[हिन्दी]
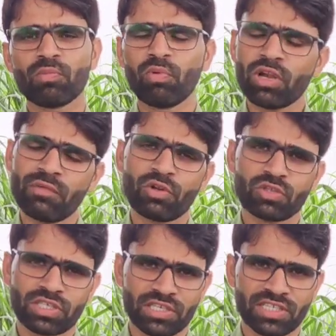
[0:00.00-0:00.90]
पूरा
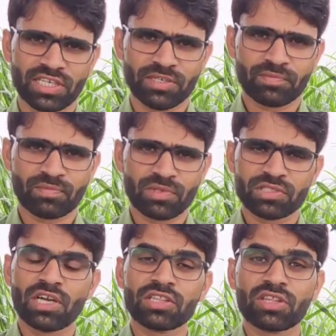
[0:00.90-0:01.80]
विरोध कर रहा है
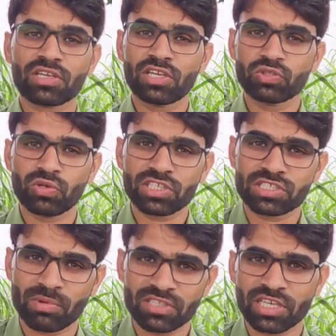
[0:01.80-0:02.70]
यहाँ तक कि जो उनके
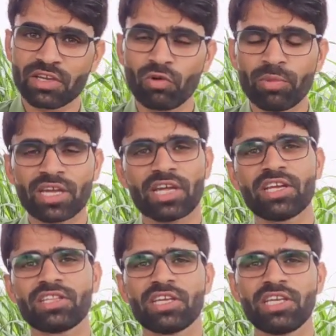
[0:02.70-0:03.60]
समर्थक हैं वो भी कह
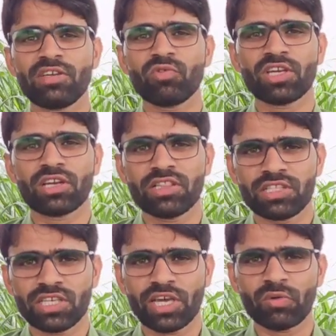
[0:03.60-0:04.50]
रहे थे कि उनकी
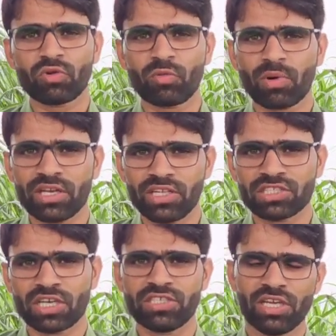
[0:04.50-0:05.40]
गलती है उनको माननी
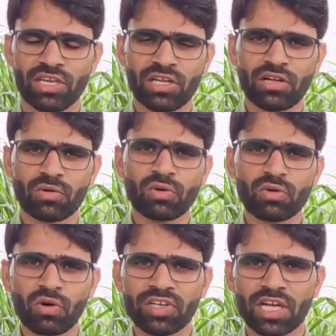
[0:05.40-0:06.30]
चाहिए
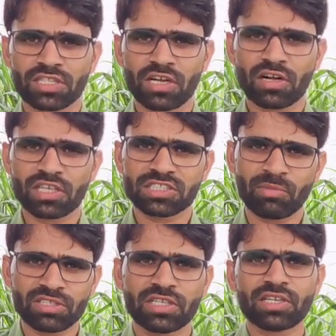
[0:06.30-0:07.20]
उनको यात्रा का
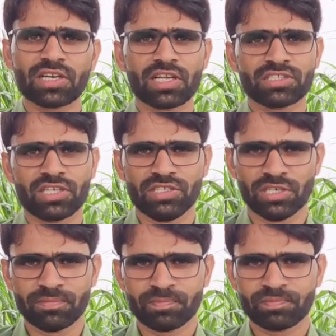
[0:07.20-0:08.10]
समर्थन करना
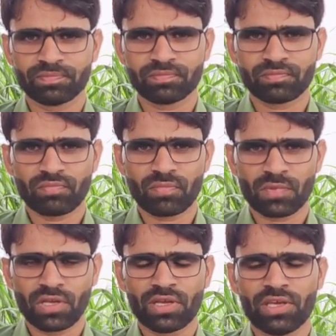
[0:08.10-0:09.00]
चाहिए
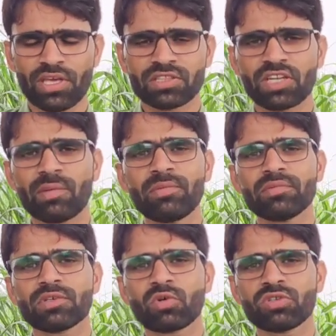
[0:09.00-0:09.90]
एक तरफ
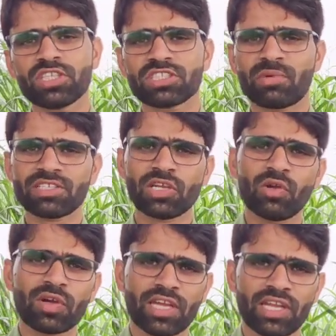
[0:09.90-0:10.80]
गुर्जर समाज के
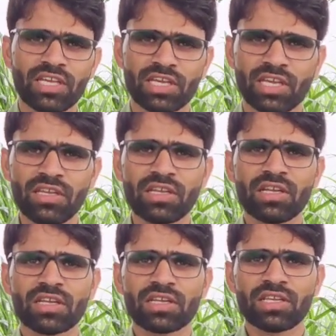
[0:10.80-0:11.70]
लोग कह रहे हैं
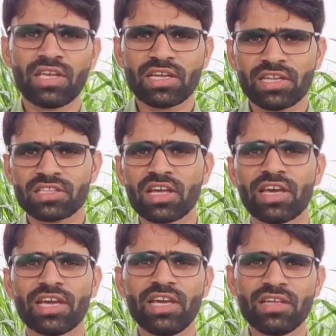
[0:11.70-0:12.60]
कि एक नेता
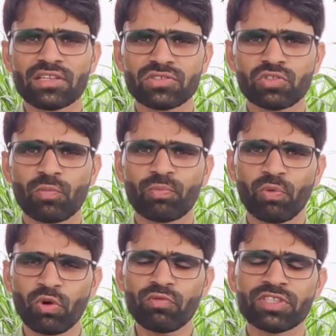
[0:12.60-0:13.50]
है जो
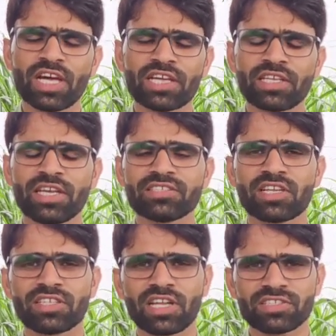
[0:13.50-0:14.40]
पूर्व विधायक हैं
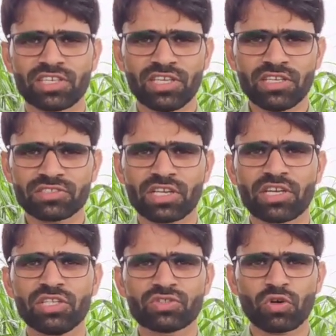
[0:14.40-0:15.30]
सरधना से
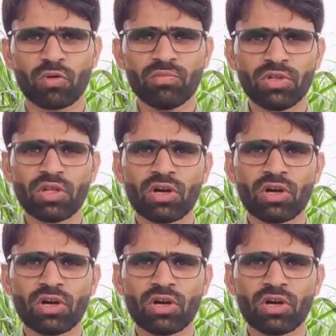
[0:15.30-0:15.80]
संगीत सोम